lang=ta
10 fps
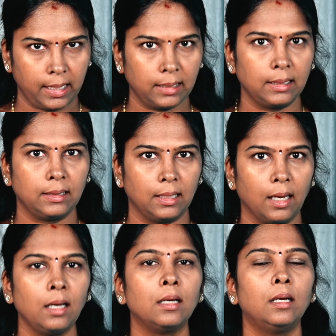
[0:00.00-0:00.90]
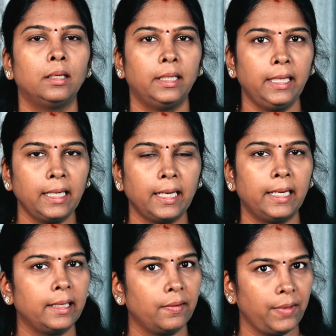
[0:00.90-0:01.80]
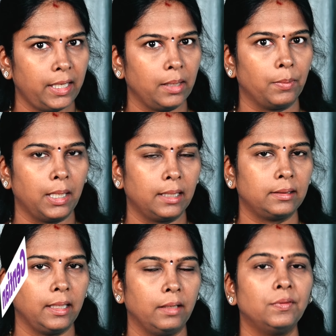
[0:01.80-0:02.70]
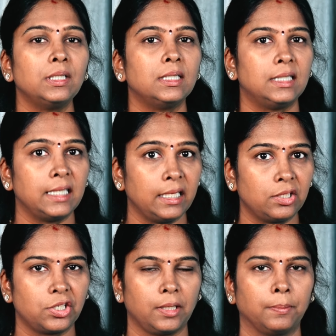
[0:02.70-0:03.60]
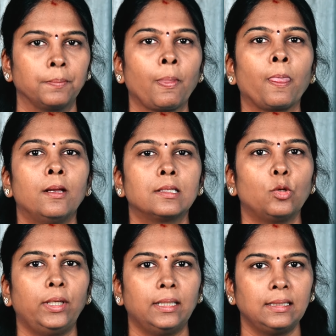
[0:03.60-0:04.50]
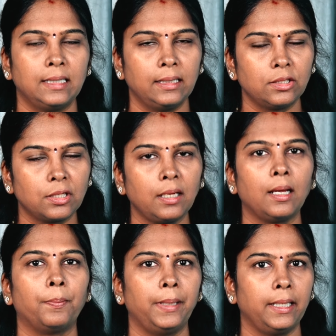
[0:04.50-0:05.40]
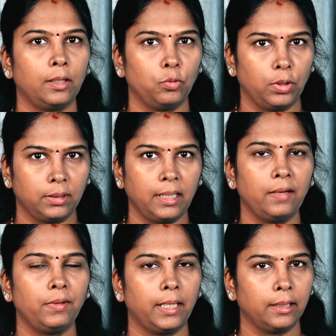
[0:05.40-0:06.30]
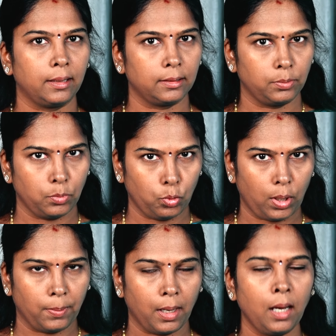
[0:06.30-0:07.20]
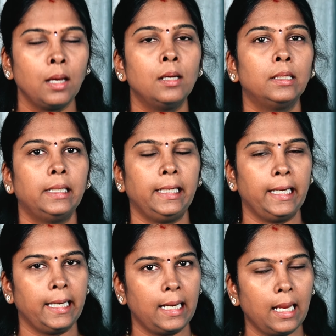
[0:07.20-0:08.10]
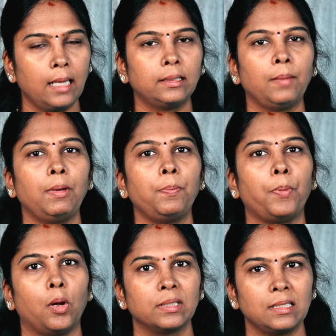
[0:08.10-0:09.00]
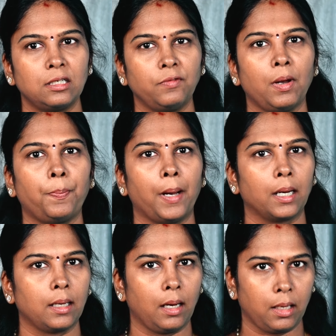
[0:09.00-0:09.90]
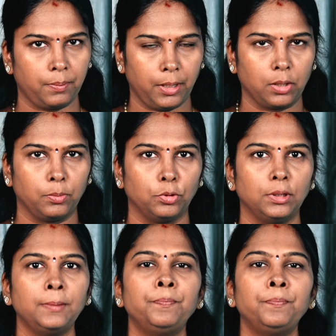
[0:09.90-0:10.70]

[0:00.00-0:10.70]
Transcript: இருந்ததுன்னா நீங்கள் எடுக்க வேண்டிய மலர் தீர்வு ஜென்ஷன் ஸோ இந்த ஜென்ஷன் அப்படிங்கிற ஒரு தீர்வை எடுக்கிறது மூலமாக நீங்கள் எல்லாத்தையுமே பாசிட்டிவாக பார்க்க ஆரம்பிக்கும் போது